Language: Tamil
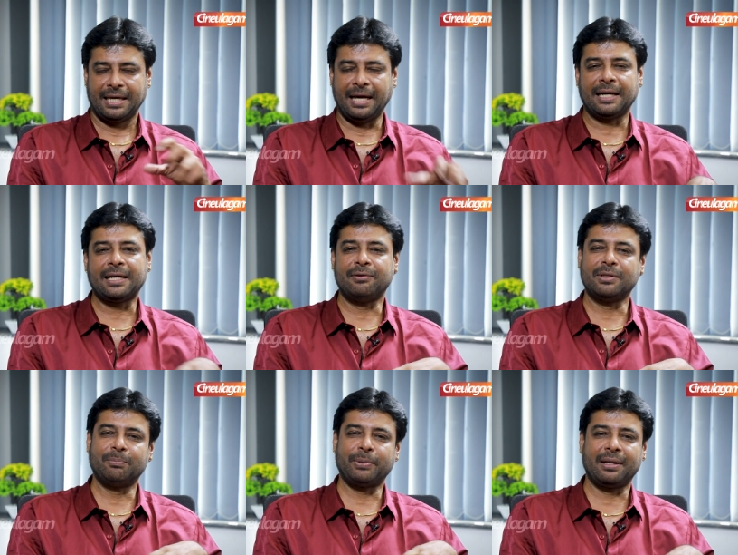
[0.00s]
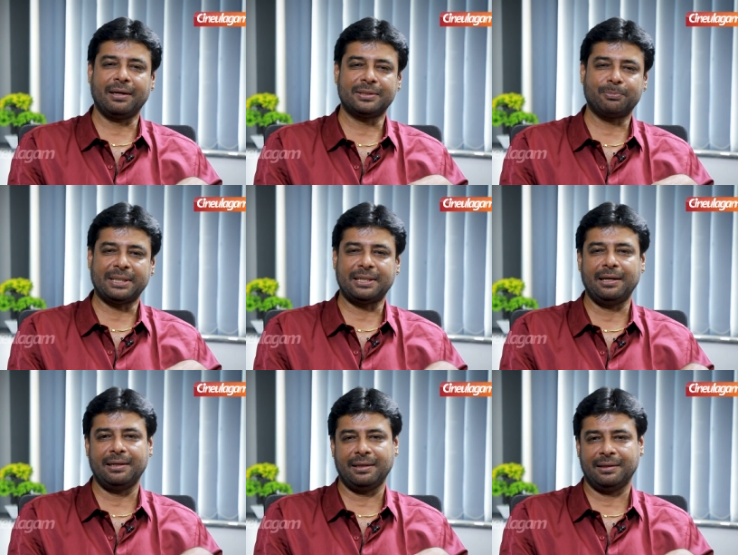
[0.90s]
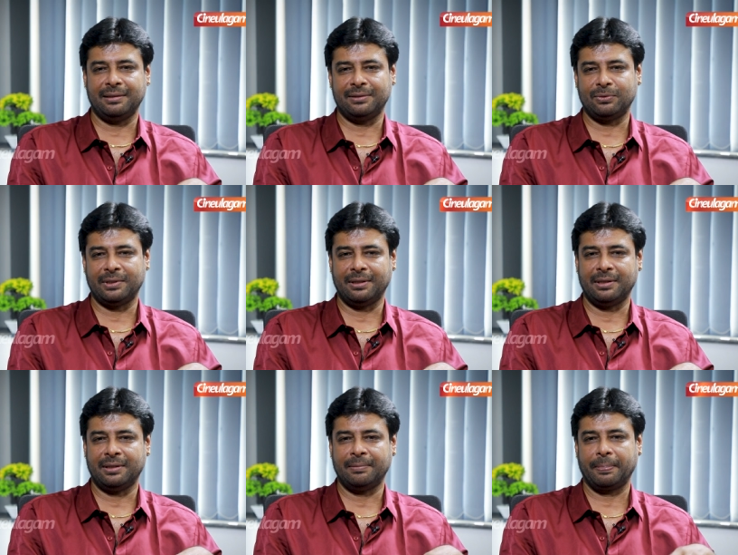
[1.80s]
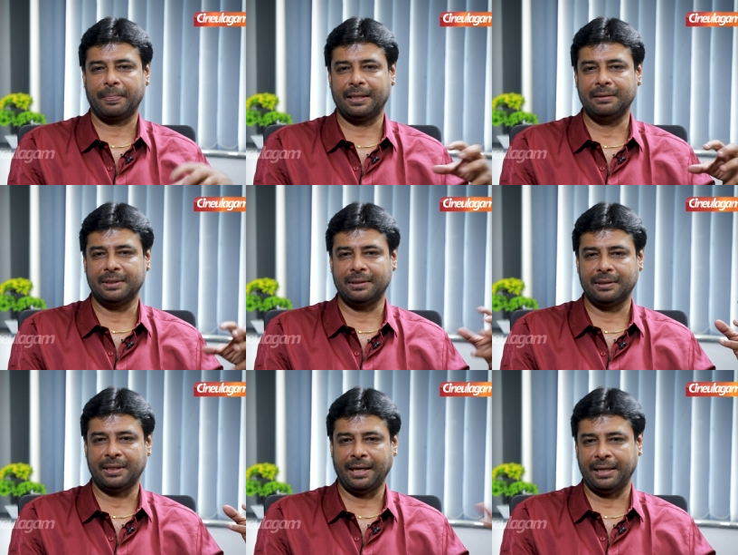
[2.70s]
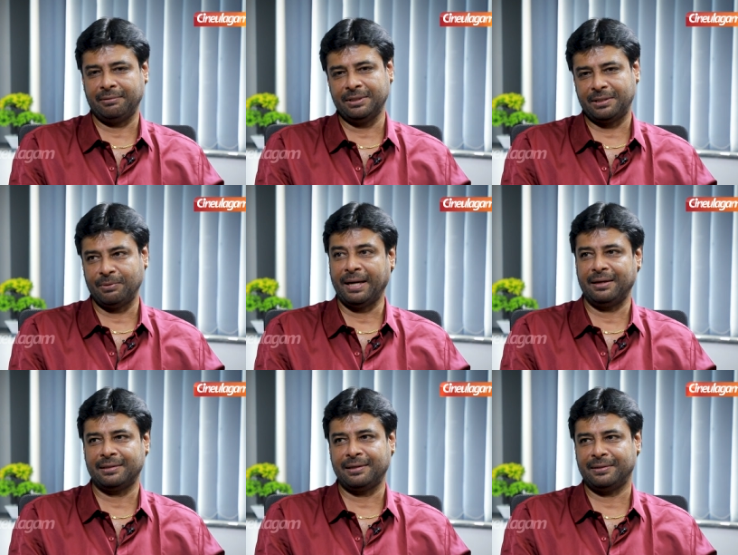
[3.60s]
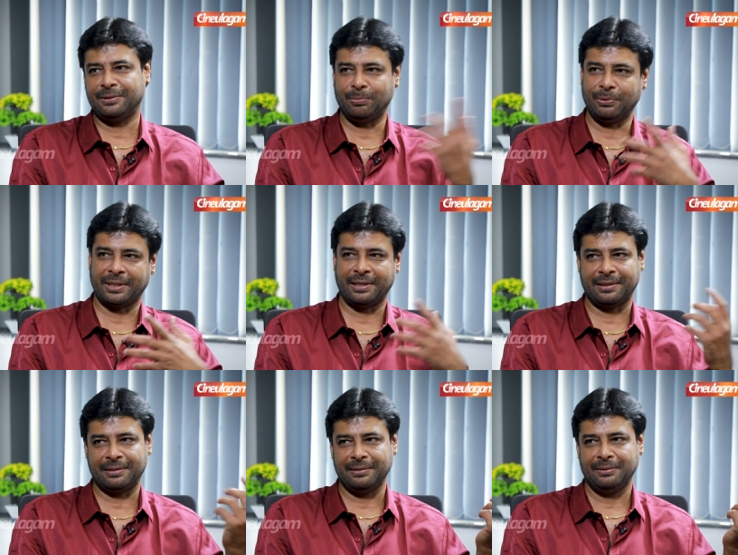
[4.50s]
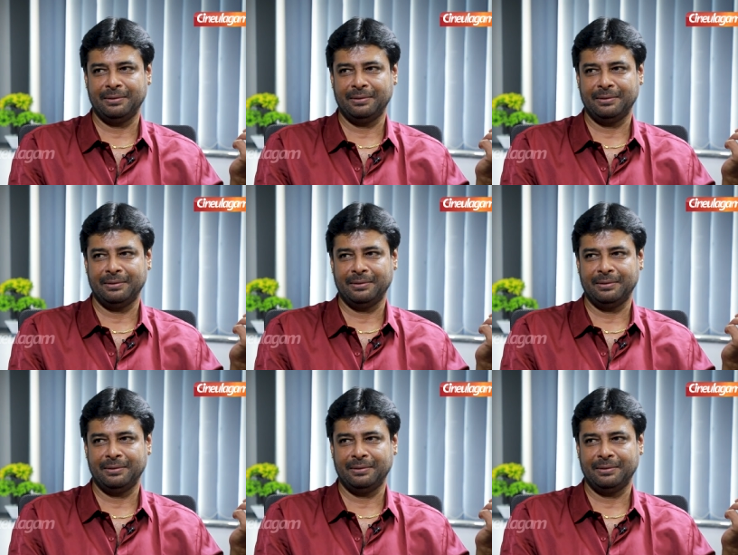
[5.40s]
கேரக்டர் வந்து பெரிய ஸ்பெஷாலிட்டி என்னன்னு சொன்னிங்கன்னா இது வந்து இந்த கேரக்டர் வந்து ட்ரிவாண்ட்ரத்துலேருந்து போகிற கேரக்டர்